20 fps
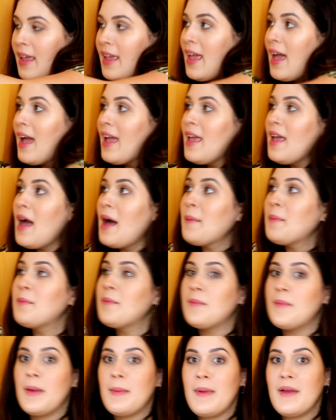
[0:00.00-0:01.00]
e aí a
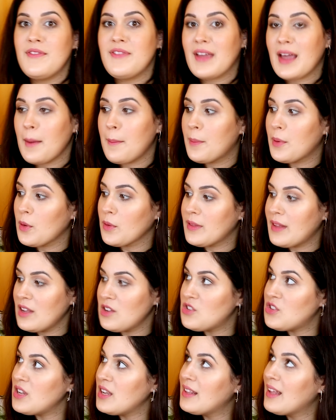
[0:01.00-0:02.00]
bebê fica
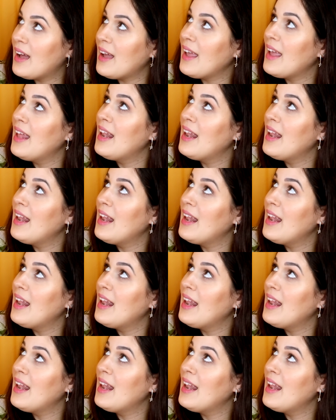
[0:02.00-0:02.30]
protegida.